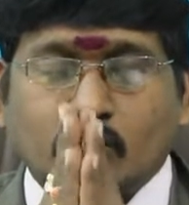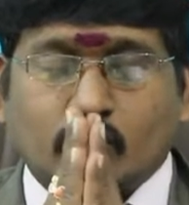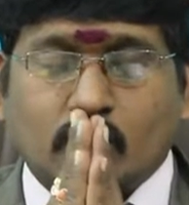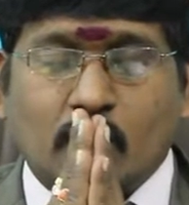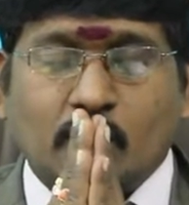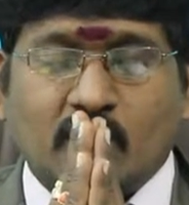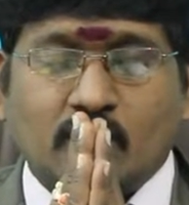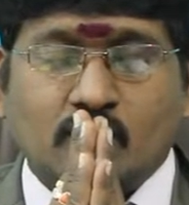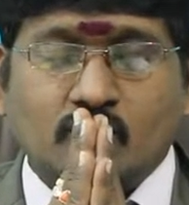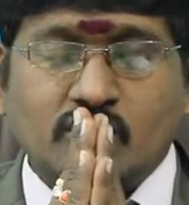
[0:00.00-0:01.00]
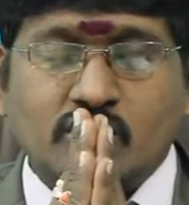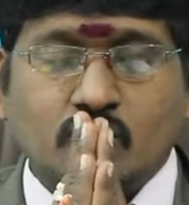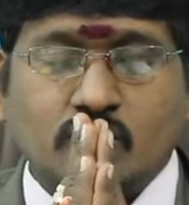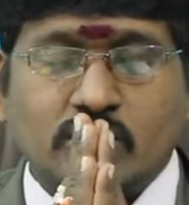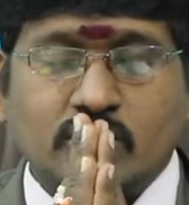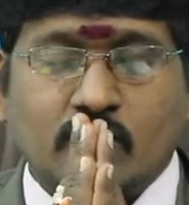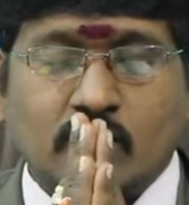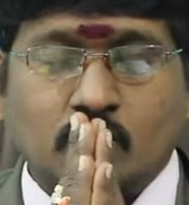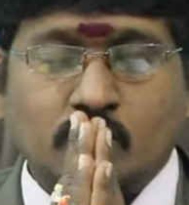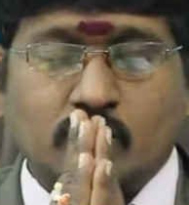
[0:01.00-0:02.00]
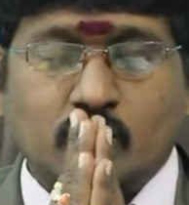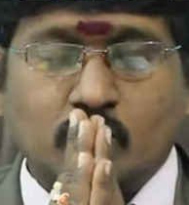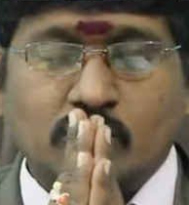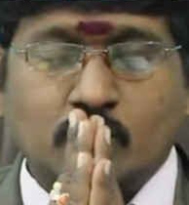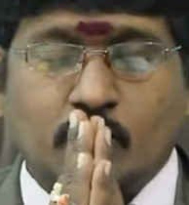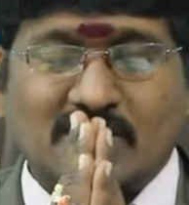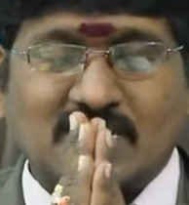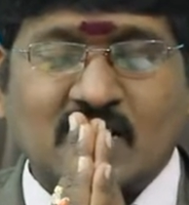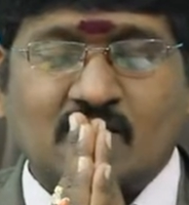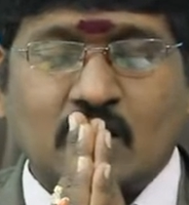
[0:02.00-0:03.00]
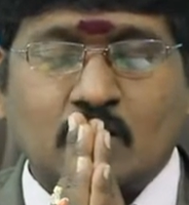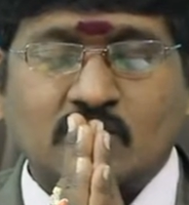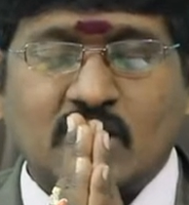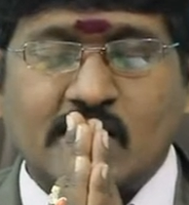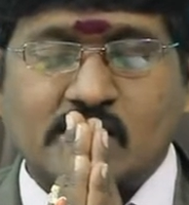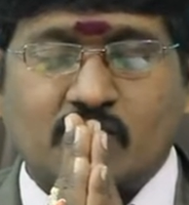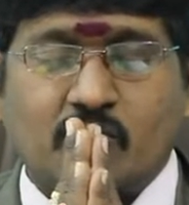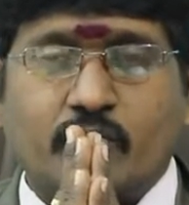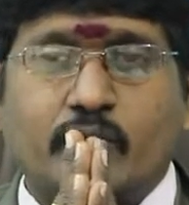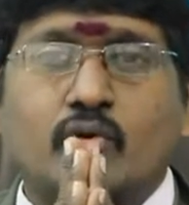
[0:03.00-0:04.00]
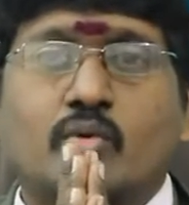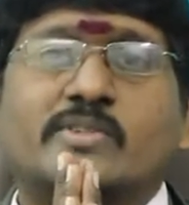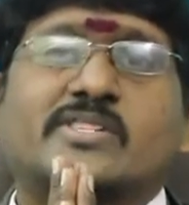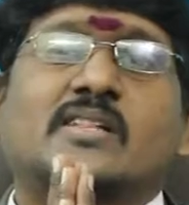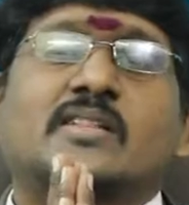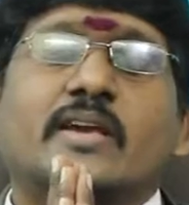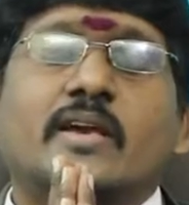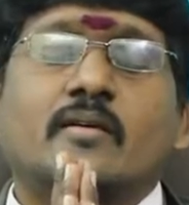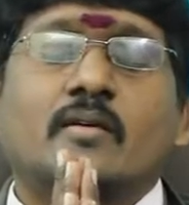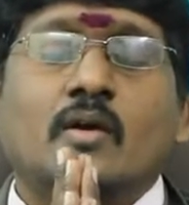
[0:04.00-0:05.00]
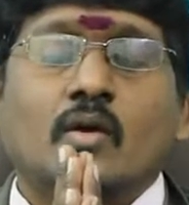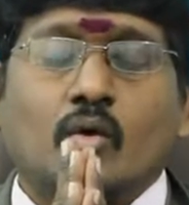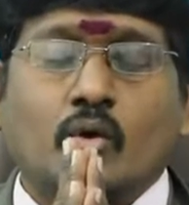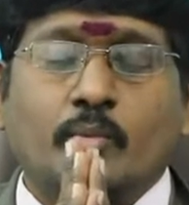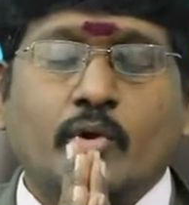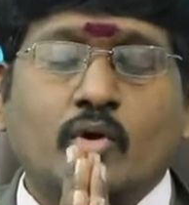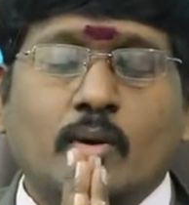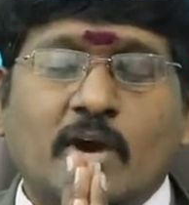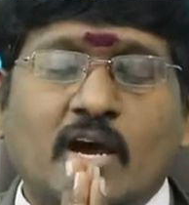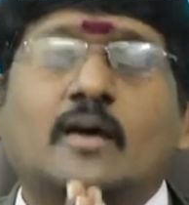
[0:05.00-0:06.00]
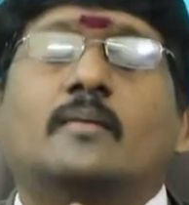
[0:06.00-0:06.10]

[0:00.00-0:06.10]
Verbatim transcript: శుక్లాంబరధరం విష్ణు శశివర్ణం చతుర్భుజం ప్రసన్నవదనం జాయ సర్వజ్ఞో ప్రశాంతయే గురుభ్యో నమ